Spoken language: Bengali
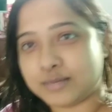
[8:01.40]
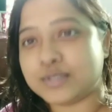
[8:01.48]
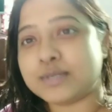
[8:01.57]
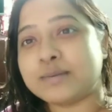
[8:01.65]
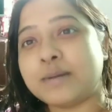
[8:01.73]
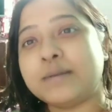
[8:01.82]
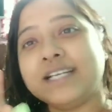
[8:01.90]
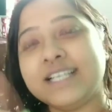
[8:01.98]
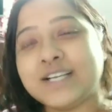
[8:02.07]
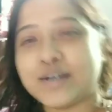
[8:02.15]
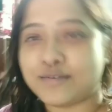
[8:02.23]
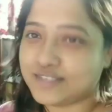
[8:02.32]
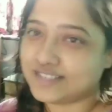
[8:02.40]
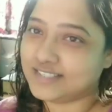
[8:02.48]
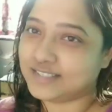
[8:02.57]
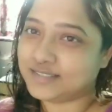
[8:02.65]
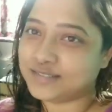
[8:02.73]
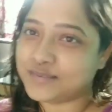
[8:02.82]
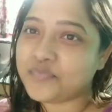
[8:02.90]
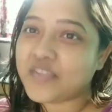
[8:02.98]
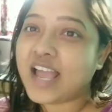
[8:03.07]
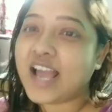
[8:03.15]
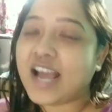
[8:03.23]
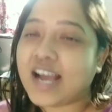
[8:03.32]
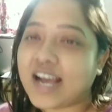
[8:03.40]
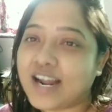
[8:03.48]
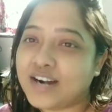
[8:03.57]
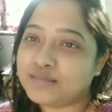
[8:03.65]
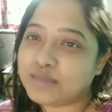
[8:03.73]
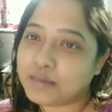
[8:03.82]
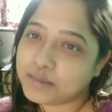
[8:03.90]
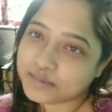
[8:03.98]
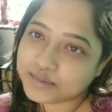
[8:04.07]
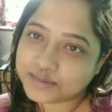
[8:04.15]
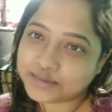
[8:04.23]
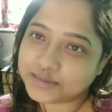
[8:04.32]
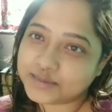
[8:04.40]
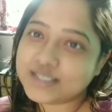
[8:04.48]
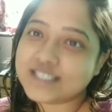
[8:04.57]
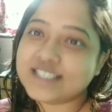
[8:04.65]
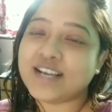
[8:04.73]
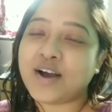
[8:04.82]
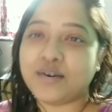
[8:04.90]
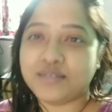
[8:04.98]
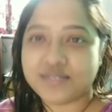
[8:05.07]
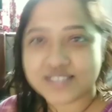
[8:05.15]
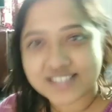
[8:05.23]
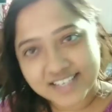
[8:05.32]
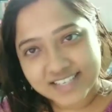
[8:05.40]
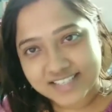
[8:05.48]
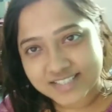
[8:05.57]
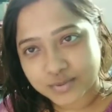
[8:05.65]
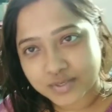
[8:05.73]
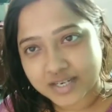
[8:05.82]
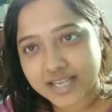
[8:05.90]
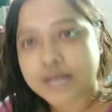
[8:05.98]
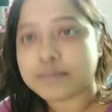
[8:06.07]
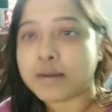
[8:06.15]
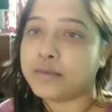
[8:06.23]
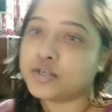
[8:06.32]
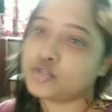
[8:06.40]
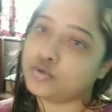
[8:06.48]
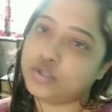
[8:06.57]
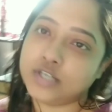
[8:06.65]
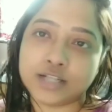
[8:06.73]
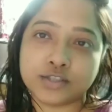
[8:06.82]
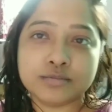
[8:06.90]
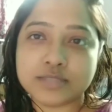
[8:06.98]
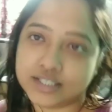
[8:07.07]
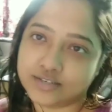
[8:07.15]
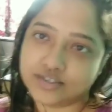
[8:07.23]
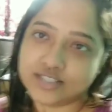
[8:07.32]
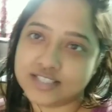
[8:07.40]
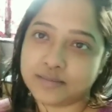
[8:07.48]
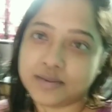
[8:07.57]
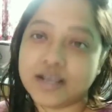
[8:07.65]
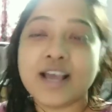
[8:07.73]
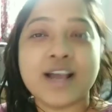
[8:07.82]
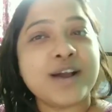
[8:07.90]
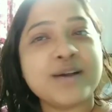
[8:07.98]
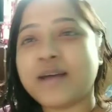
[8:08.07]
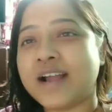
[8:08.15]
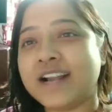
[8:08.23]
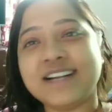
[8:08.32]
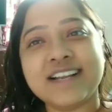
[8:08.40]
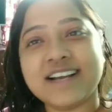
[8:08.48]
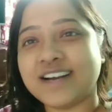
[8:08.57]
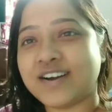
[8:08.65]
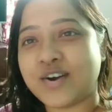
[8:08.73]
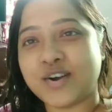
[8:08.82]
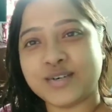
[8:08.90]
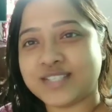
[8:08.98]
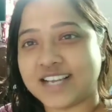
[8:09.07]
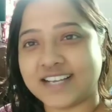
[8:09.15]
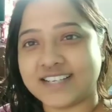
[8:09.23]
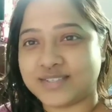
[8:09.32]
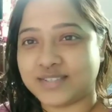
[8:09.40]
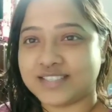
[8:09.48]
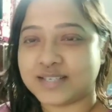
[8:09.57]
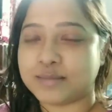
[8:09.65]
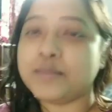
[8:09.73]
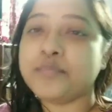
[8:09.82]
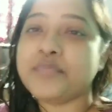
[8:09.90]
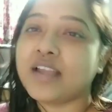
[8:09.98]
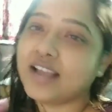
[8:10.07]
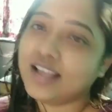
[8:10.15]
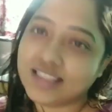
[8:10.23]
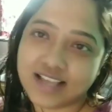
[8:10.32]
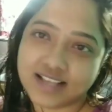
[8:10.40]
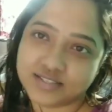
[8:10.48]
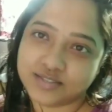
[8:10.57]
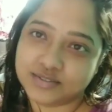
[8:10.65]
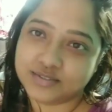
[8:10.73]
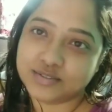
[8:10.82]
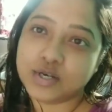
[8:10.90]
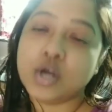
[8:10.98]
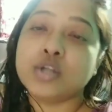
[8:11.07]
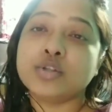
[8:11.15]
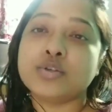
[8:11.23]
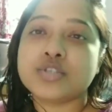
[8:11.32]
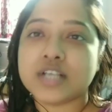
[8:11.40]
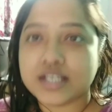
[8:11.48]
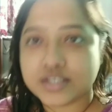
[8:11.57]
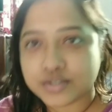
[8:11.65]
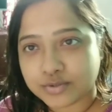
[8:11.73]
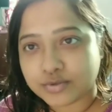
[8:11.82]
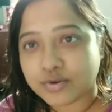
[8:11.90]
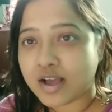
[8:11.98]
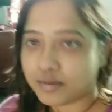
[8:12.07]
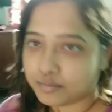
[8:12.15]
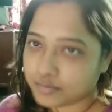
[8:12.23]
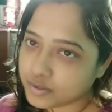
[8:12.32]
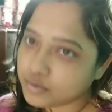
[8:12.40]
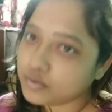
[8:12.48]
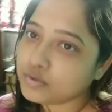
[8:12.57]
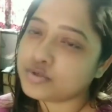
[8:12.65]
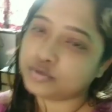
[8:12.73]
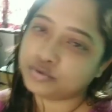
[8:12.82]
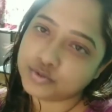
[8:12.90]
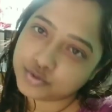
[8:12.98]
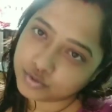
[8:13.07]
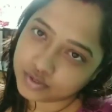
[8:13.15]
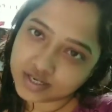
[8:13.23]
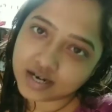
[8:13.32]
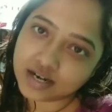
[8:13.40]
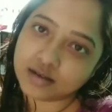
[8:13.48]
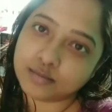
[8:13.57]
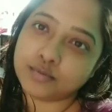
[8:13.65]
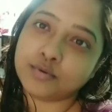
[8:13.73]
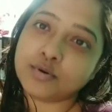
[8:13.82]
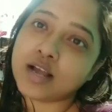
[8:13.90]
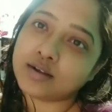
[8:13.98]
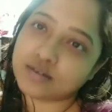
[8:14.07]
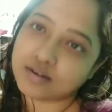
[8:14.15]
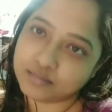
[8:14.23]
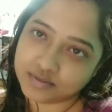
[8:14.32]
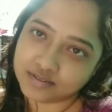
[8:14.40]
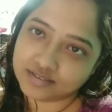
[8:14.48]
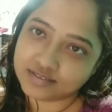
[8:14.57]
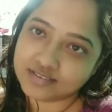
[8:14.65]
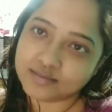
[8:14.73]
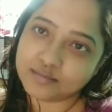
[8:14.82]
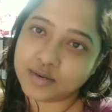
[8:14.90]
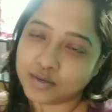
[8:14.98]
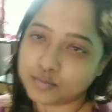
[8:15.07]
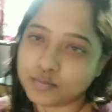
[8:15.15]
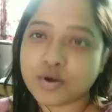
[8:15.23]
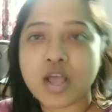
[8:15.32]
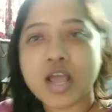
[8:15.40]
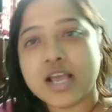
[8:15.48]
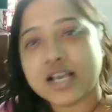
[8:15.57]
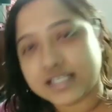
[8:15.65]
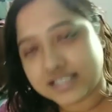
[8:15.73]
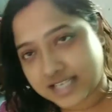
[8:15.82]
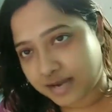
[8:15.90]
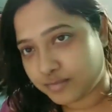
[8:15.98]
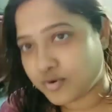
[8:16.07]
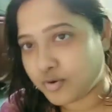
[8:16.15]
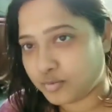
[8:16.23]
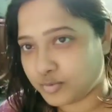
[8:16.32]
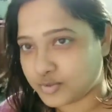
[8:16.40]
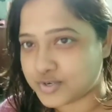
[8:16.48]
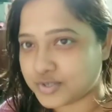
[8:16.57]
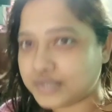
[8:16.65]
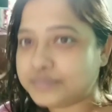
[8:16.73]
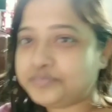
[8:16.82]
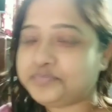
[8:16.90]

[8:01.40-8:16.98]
হতো আমার বাবা ঠিক অফিস যেত কারণ বাবা বলতো যে অফিসে চলে গেলে বাবার শরীর একদম ঠিক হয়ে যাবে কারণ মাইন্ডটা অন্য জায়গায় চলে যাবে তার জন্য তো সেই জন্য আমিও যতই শরীর খারাপ হোক এখন আমি বেরোবো যাবো অবশ্যই